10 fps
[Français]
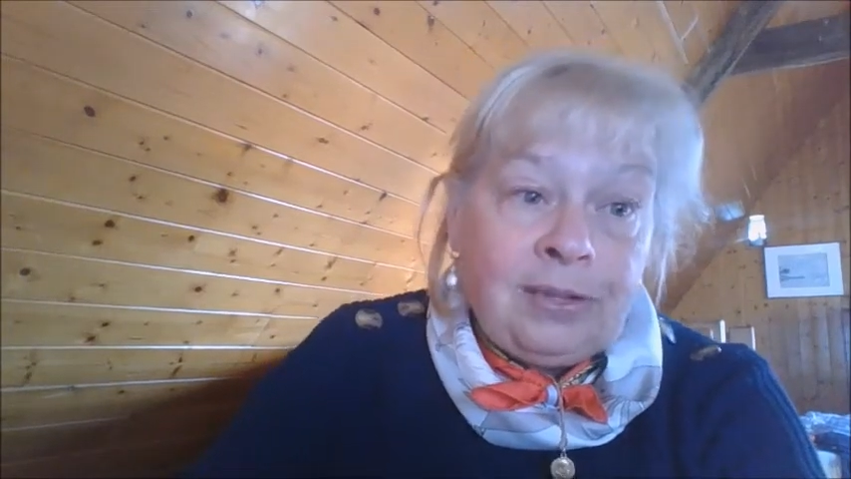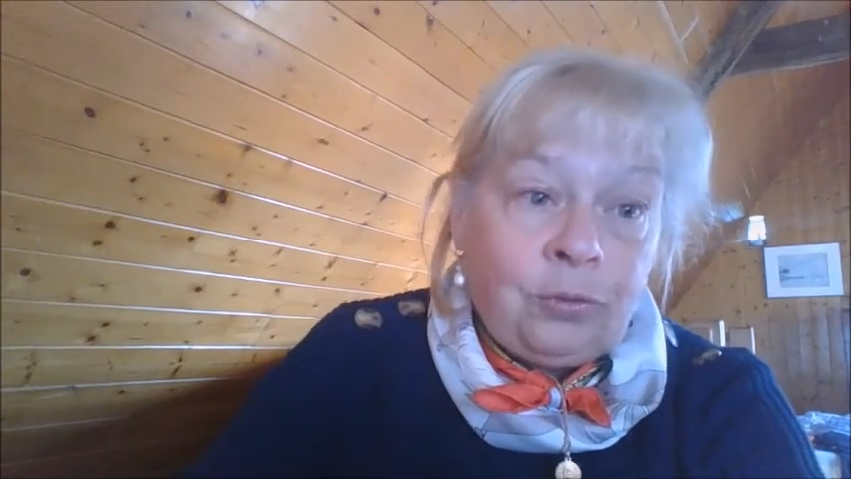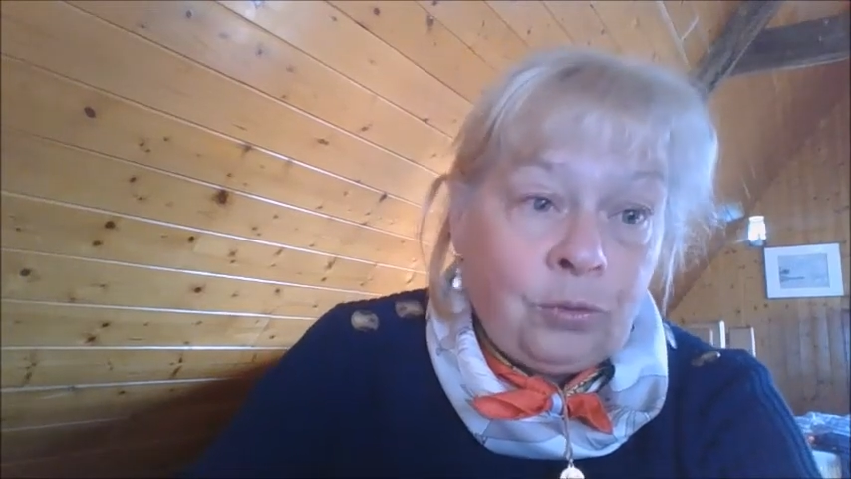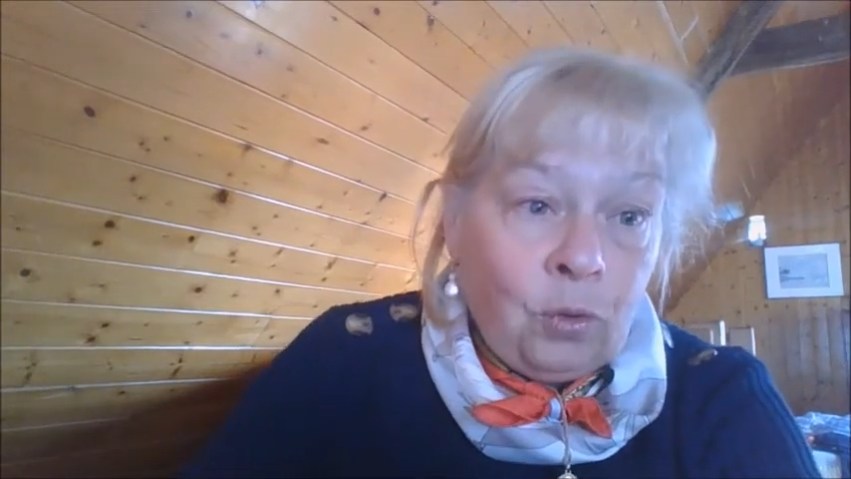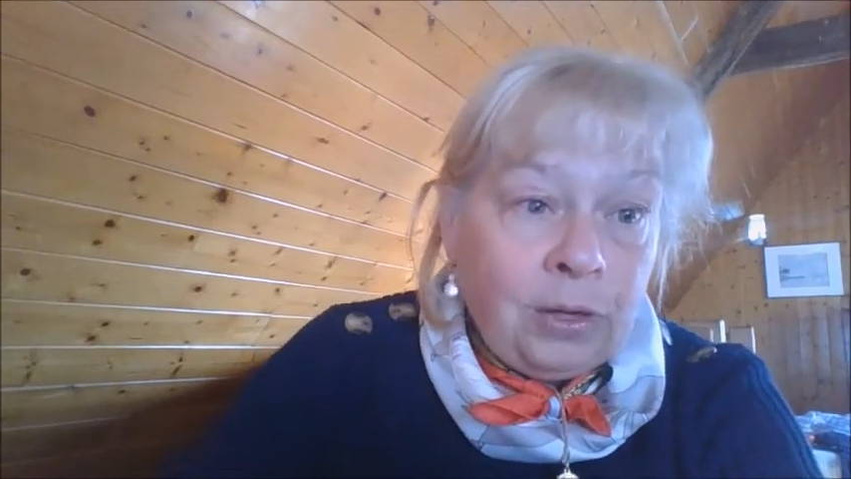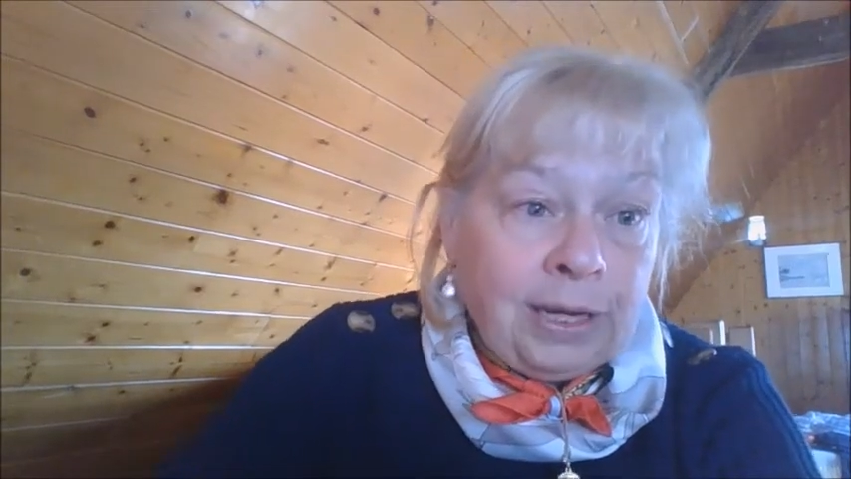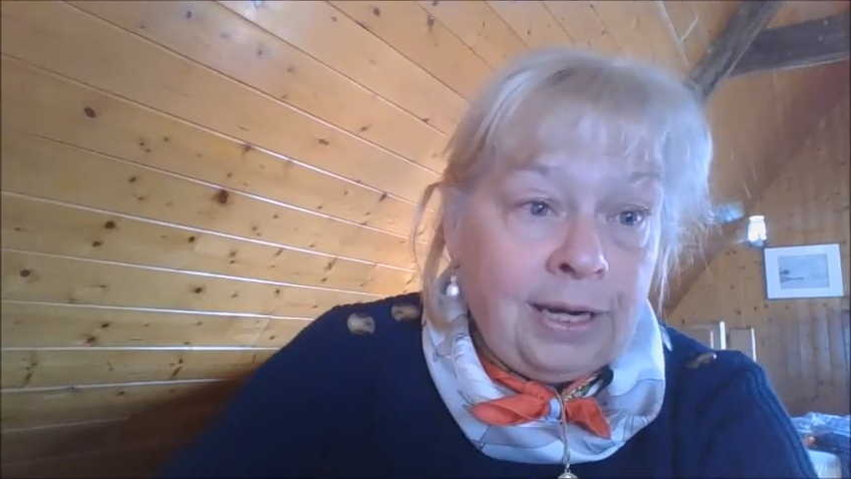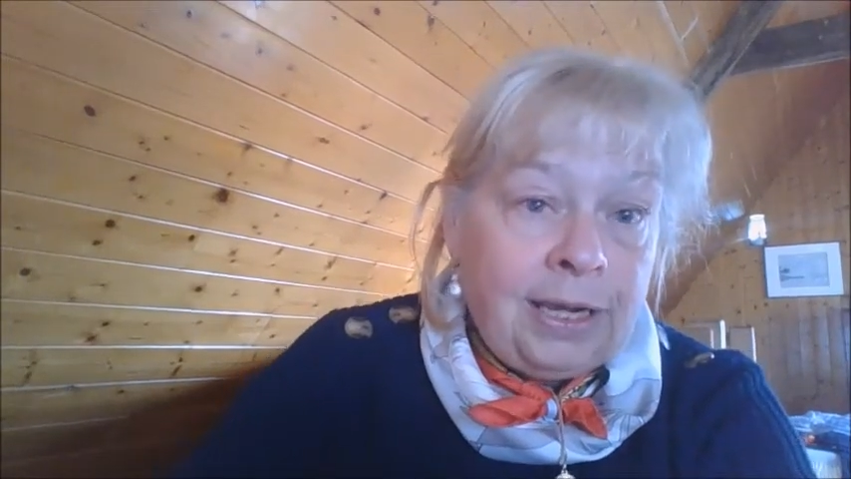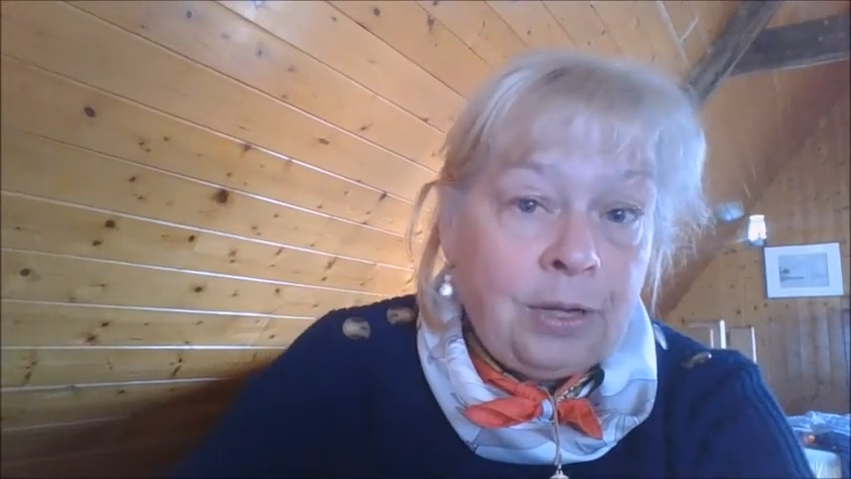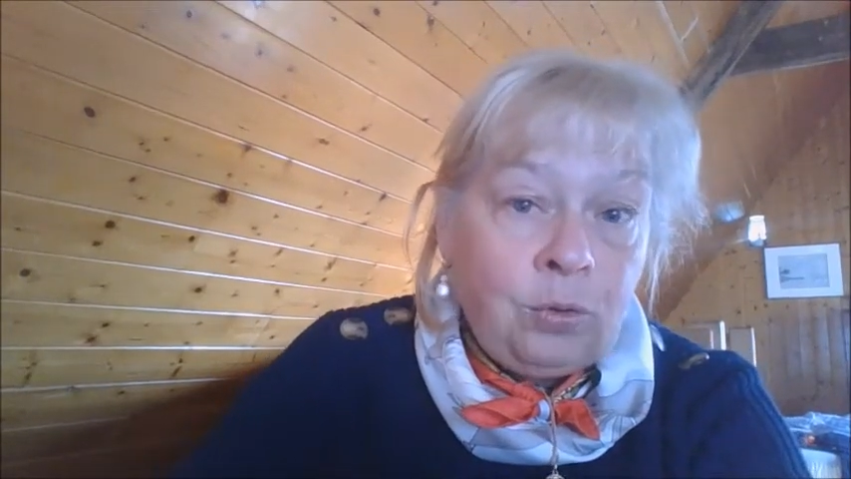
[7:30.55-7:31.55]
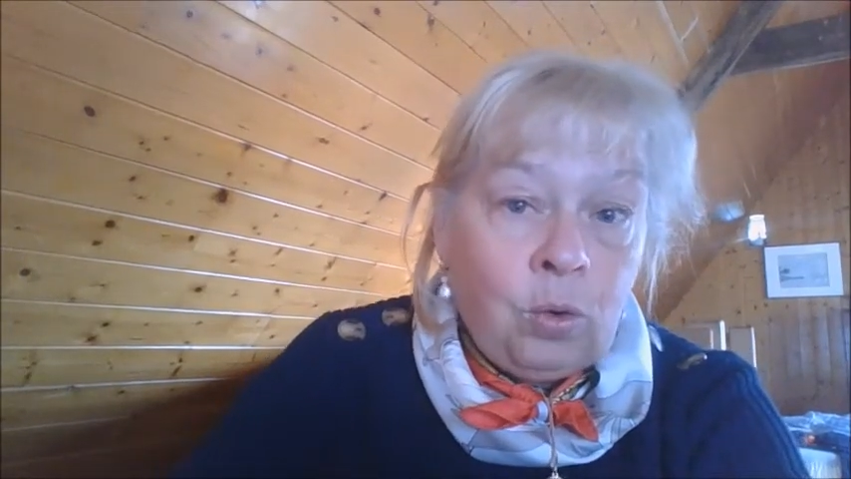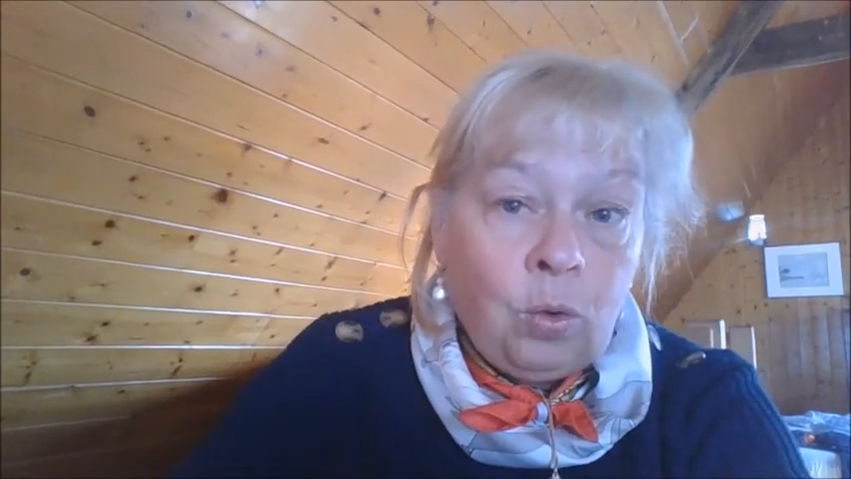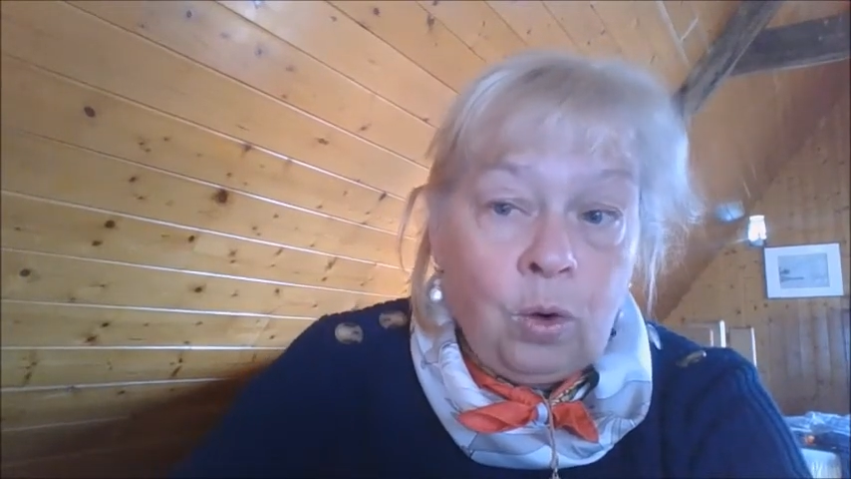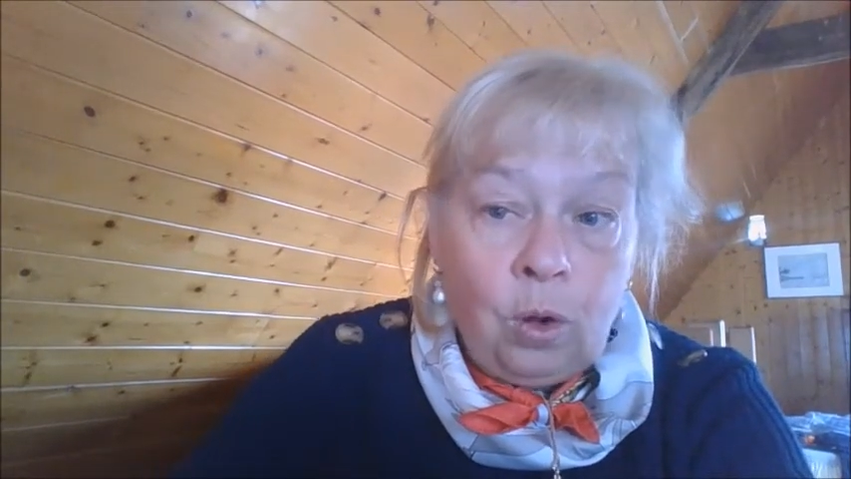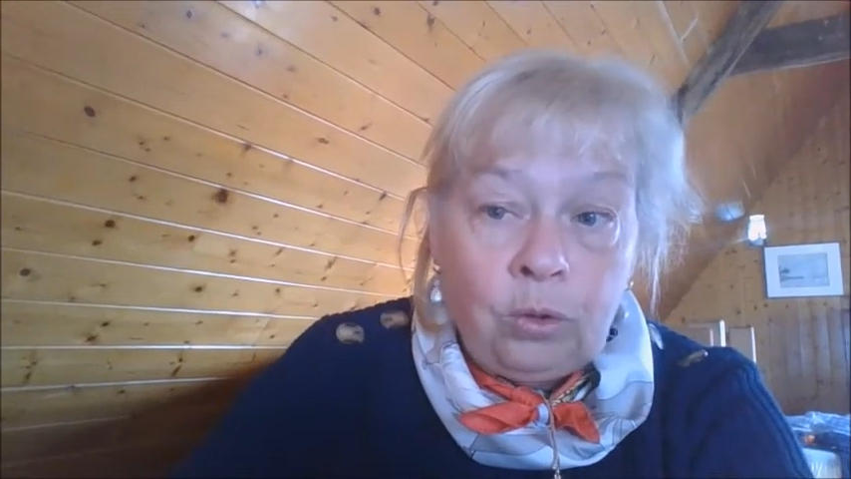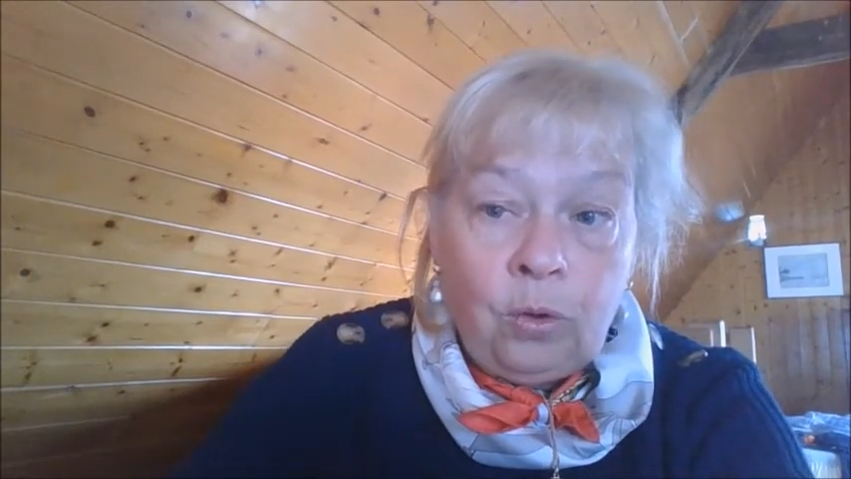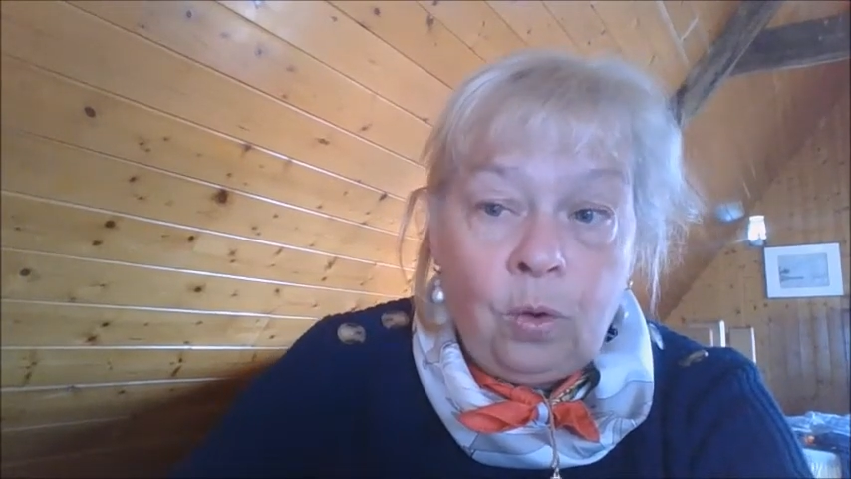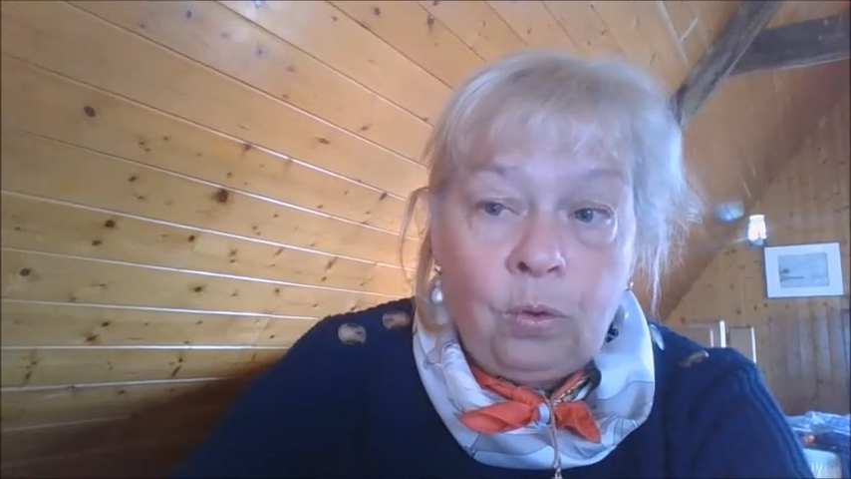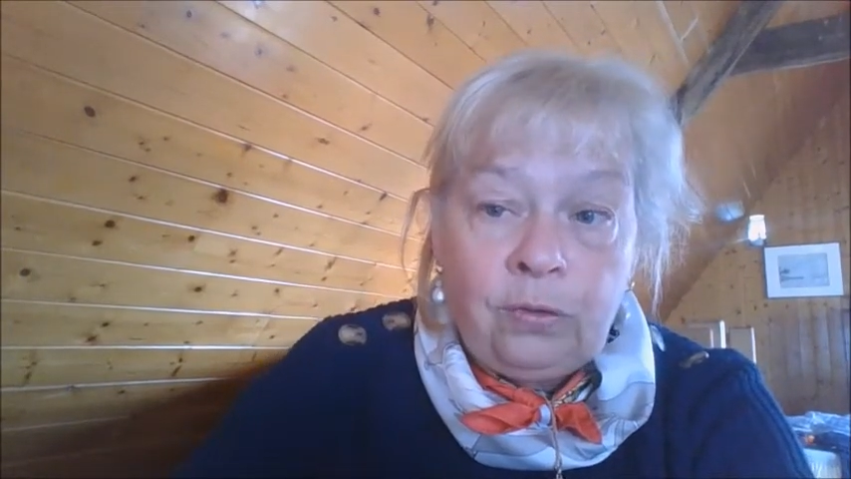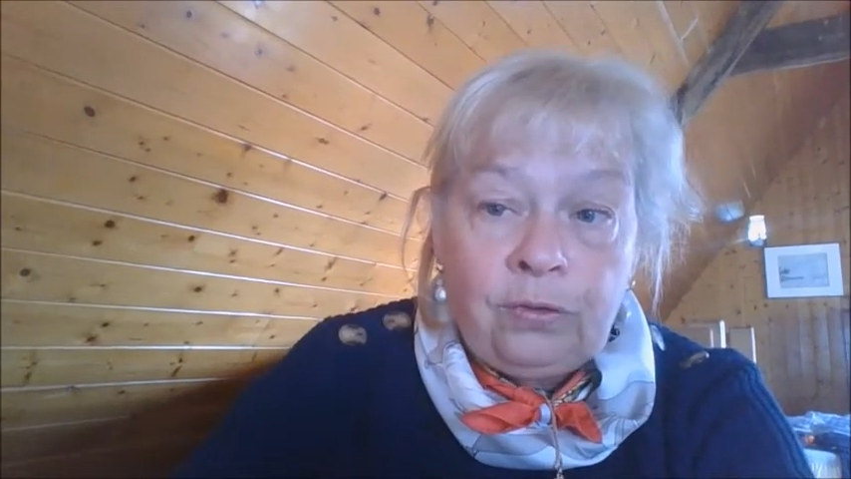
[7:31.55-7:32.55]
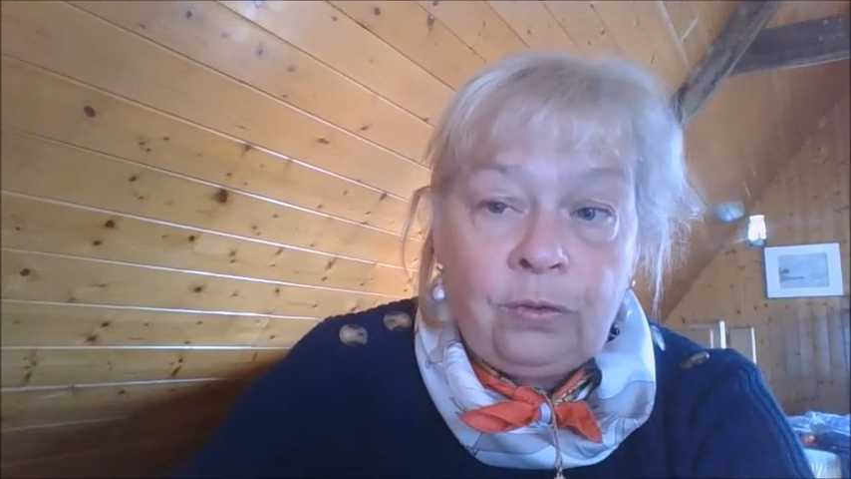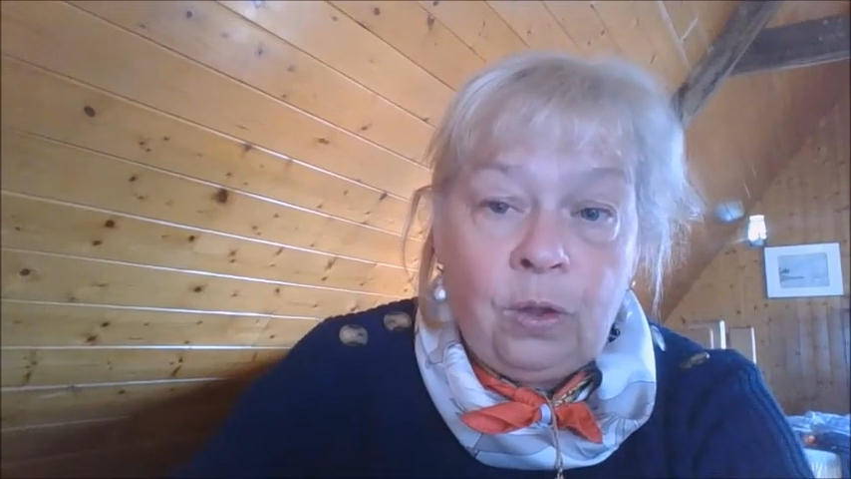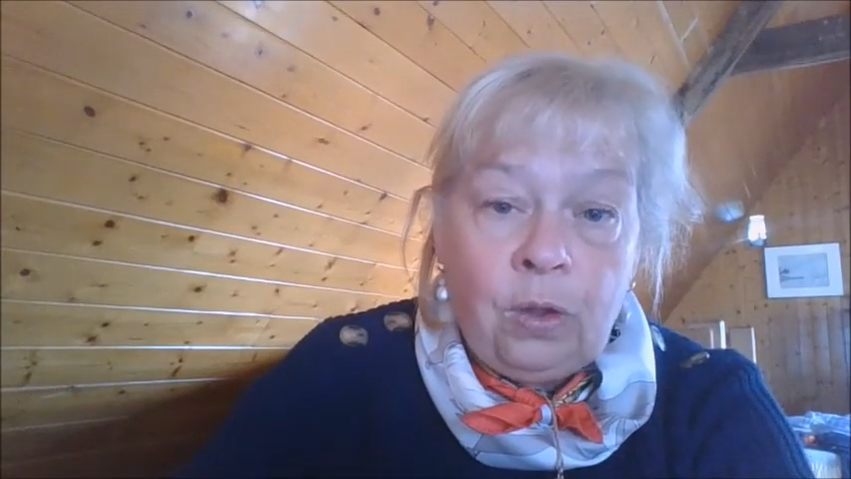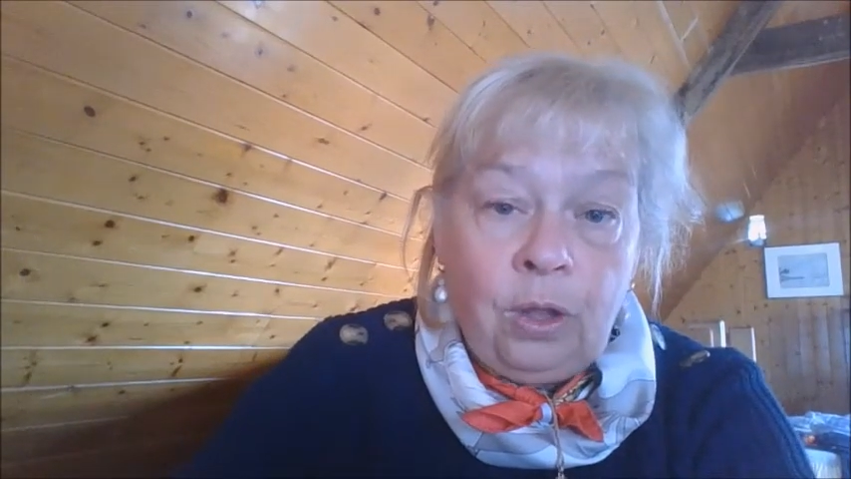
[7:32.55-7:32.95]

étonnant qu'il y ait une concordance